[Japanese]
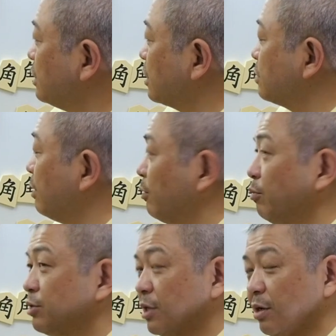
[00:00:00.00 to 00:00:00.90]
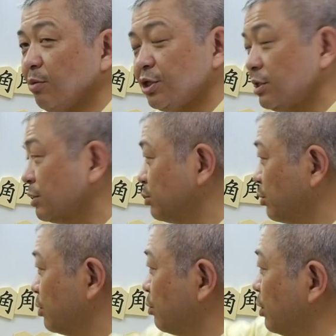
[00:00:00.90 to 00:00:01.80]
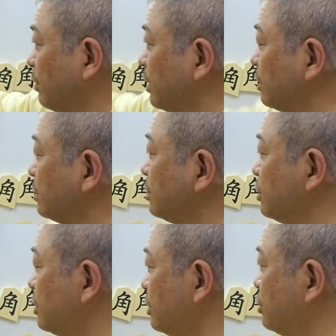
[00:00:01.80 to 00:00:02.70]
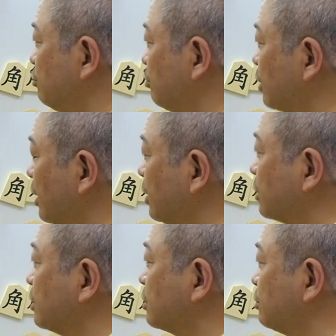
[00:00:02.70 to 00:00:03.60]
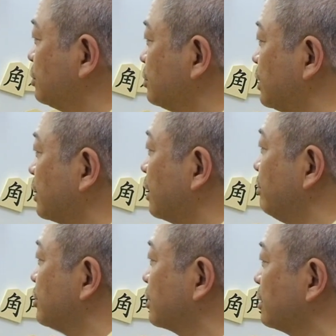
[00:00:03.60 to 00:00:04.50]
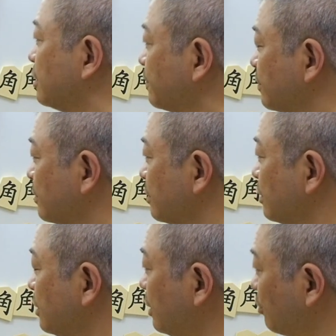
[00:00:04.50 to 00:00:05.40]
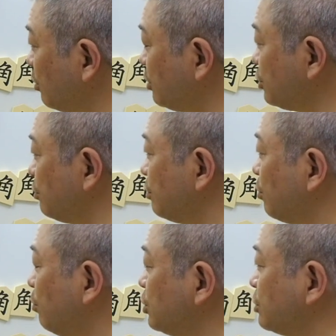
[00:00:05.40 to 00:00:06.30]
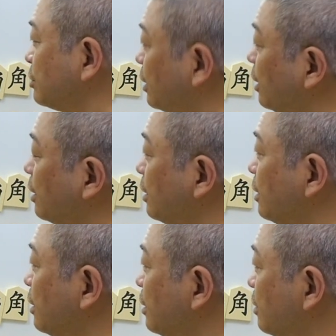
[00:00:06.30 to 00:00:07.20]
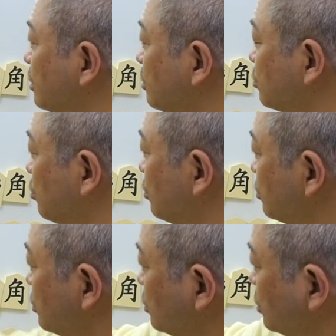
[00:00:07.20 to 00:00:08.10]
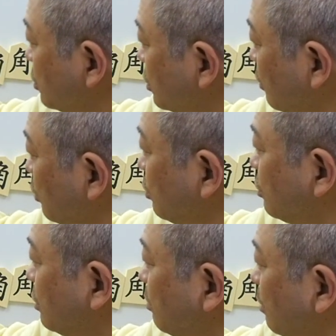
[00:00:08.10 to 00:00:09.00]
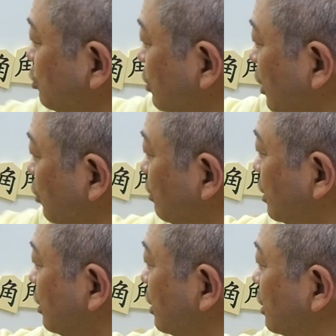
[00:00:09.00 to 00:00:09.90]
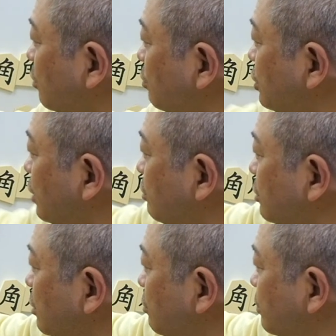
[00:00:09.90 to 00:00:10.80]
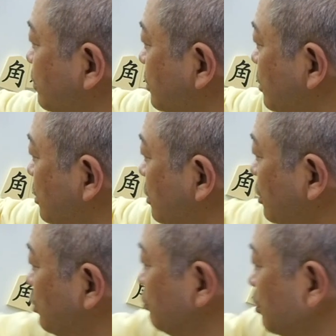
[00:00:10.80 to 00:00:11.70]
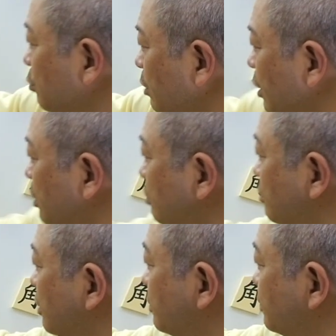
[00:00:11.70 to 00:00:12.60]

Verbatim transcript: ならず、まあ、思いつか、私、これは1秒も考えなかったんですけど、すぐ正解が見えちゃったんで。でも、これも一応、惜しくて、と、際どいんですよね。まあ、もちろん合駒引かないから、こう逃げる一手。で、竜がこう入れるんで。